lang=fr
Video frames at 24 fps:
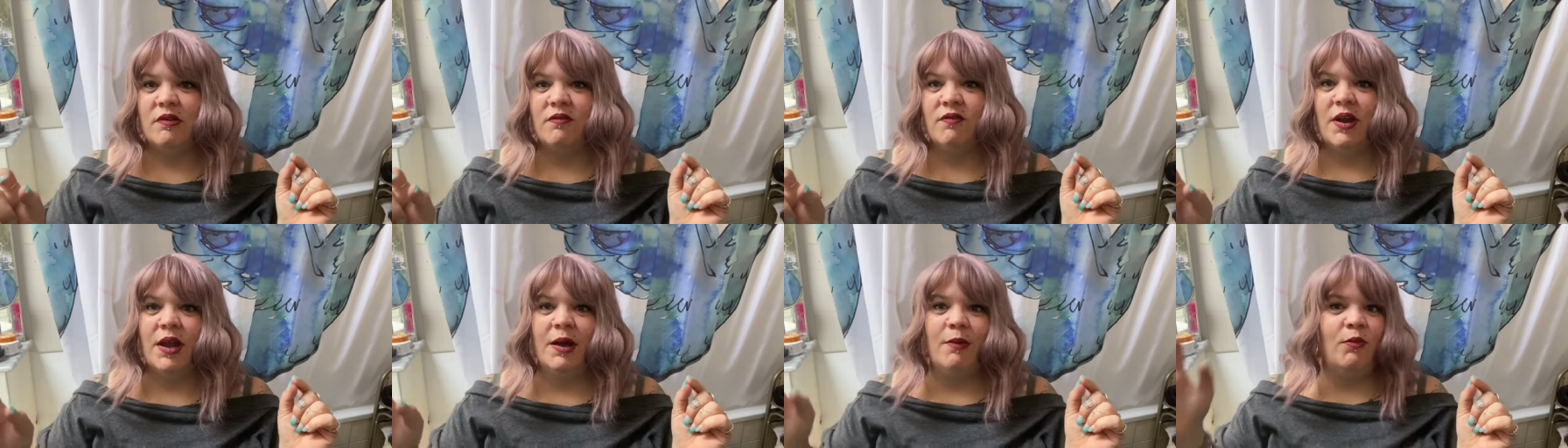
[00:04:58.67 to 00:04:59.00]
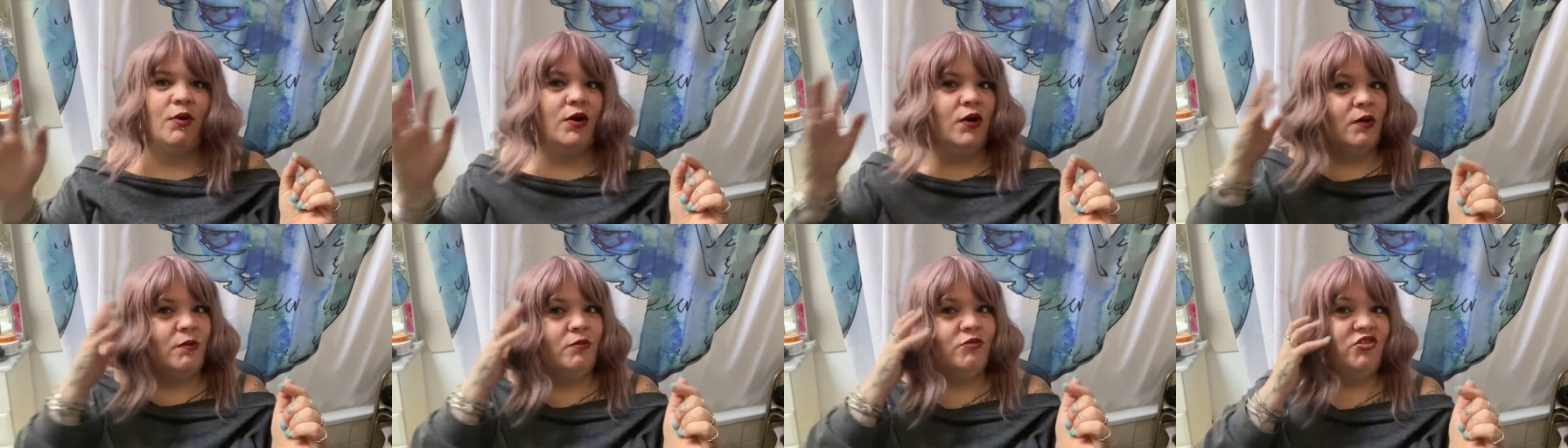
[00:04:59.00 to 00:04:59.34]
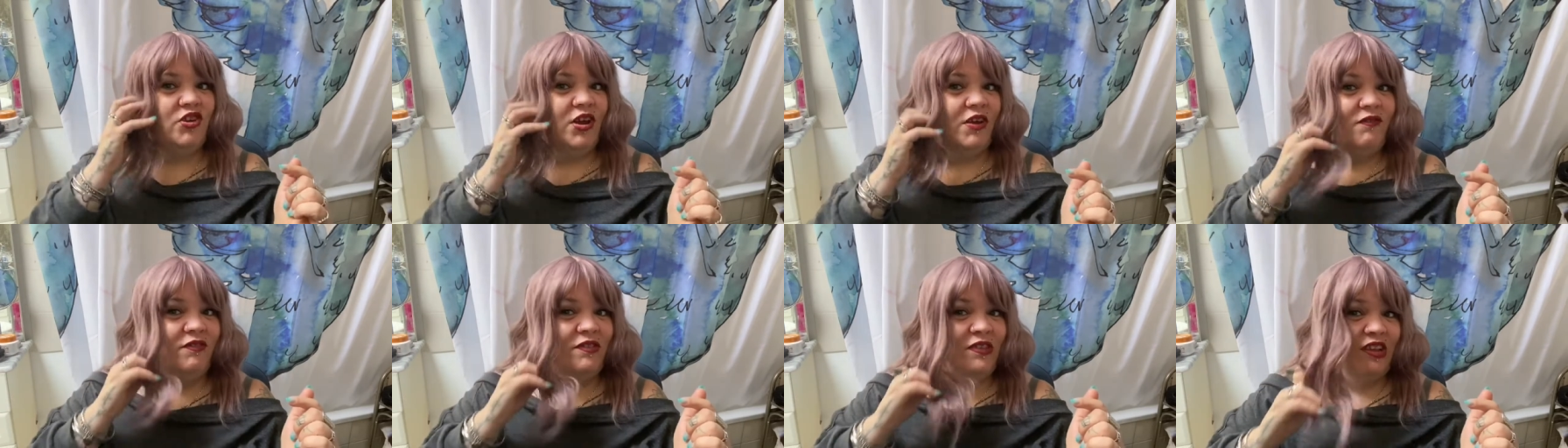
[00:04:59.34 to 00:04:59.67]
voilà, moi, comme j'ai
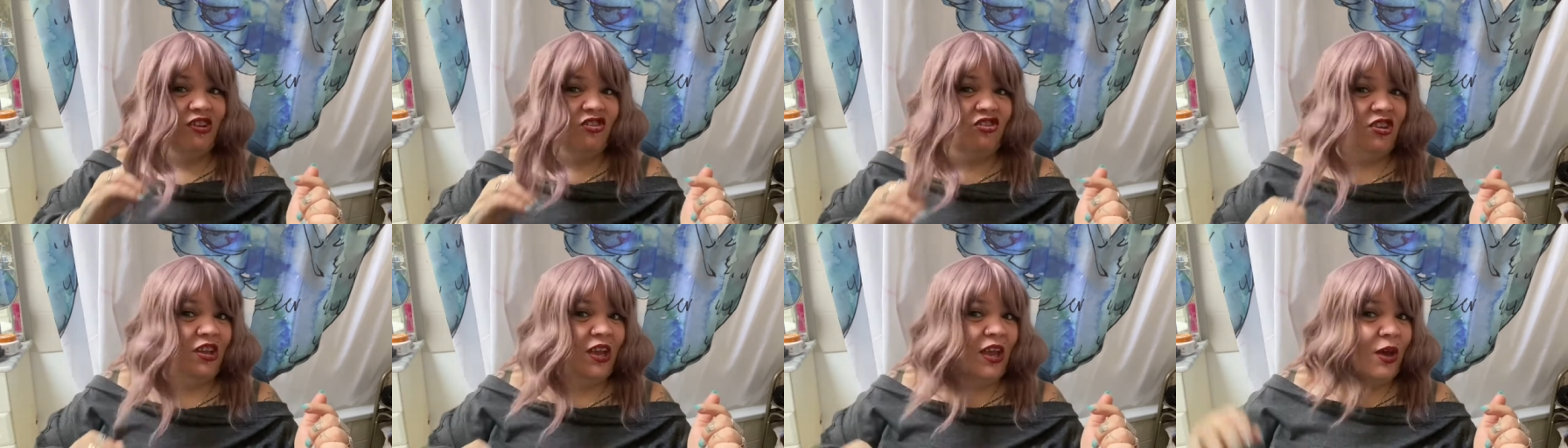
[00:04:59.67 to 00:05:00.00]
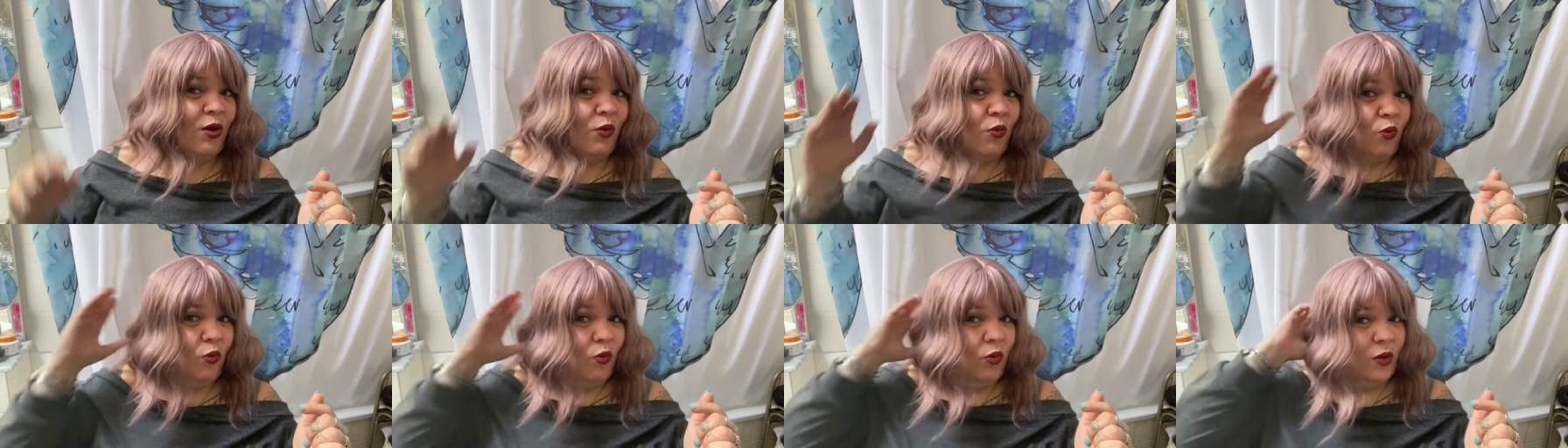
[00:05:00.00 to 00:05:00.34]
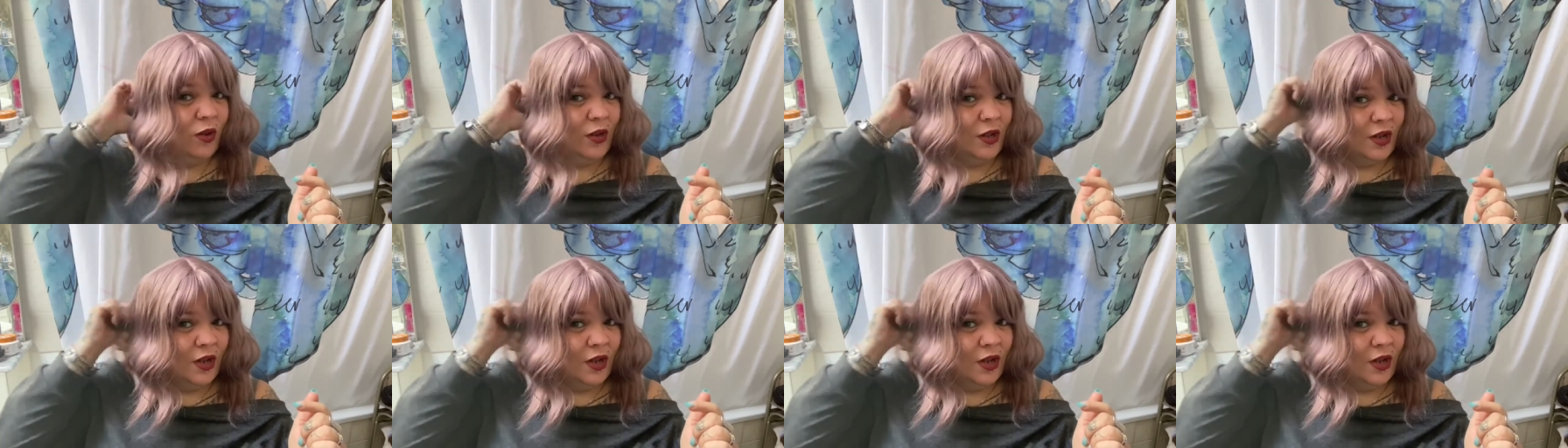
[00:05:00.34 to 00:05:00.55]
un visage très rond,